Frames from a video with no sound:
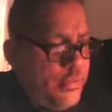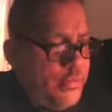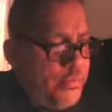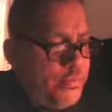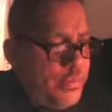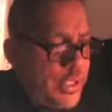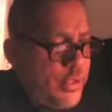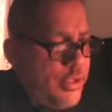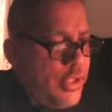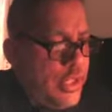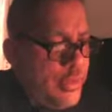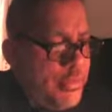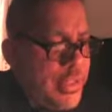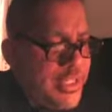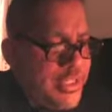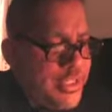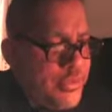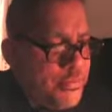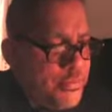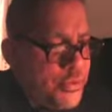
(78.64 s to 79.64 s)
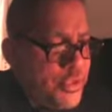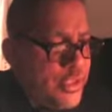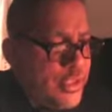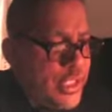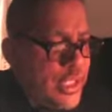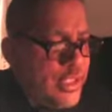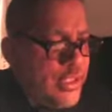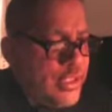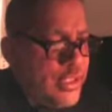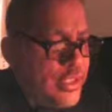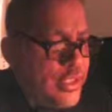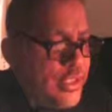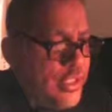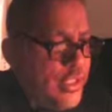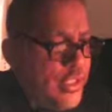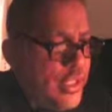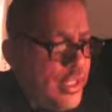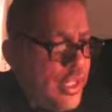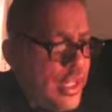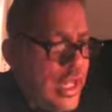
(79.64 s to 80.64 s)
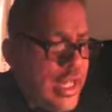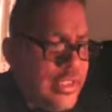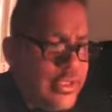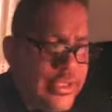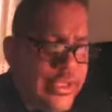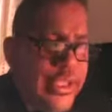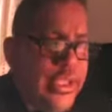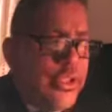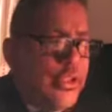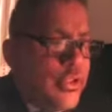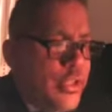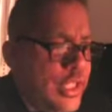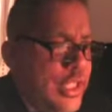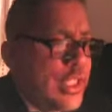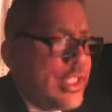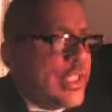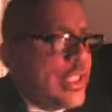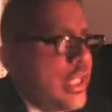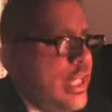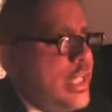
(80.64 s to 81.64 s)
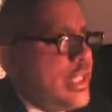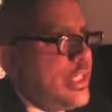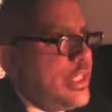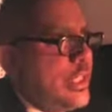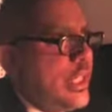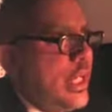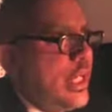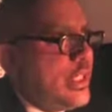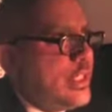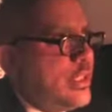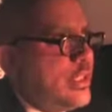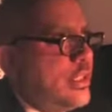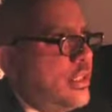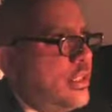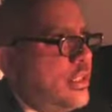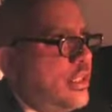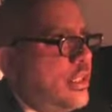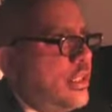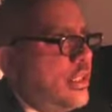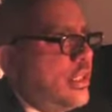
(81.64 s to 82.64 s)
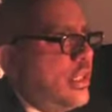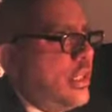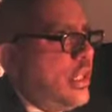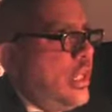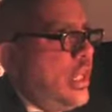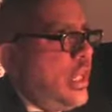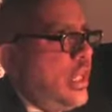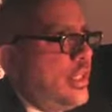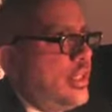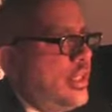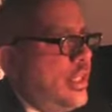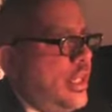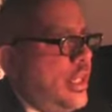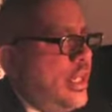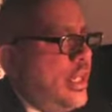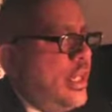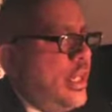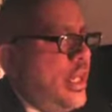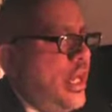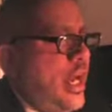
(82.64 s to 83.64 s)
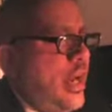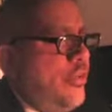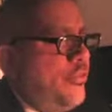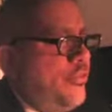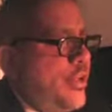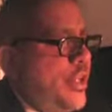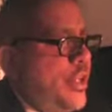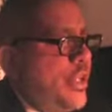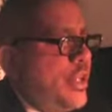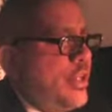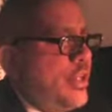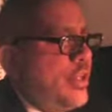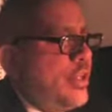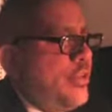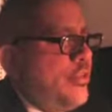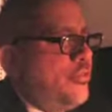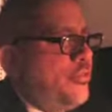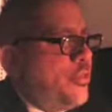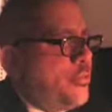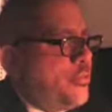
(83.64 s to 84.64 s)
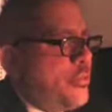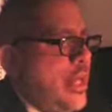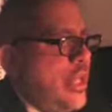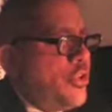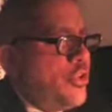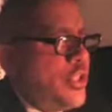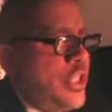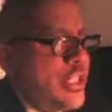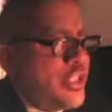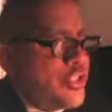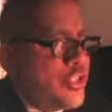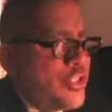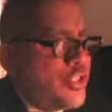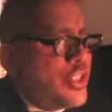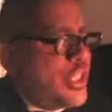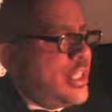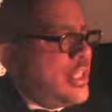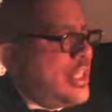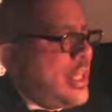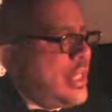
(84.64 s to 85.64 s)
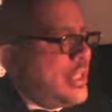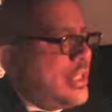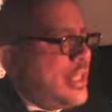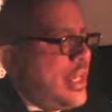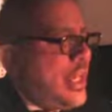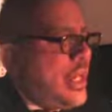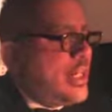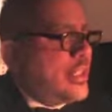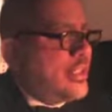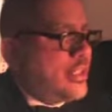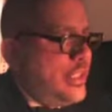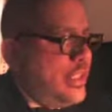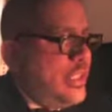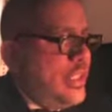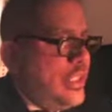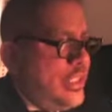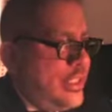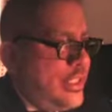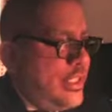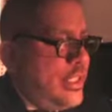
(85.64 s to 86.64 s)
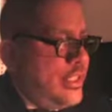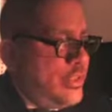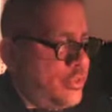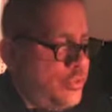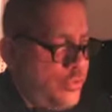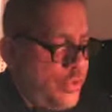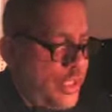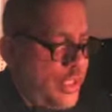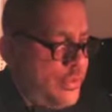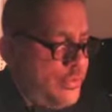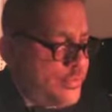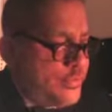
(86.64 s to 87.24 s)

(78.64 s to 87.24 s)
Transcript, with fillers: pero la más importante ha sido en realidad la de haber formado la Sociedad de Arte y Literatura.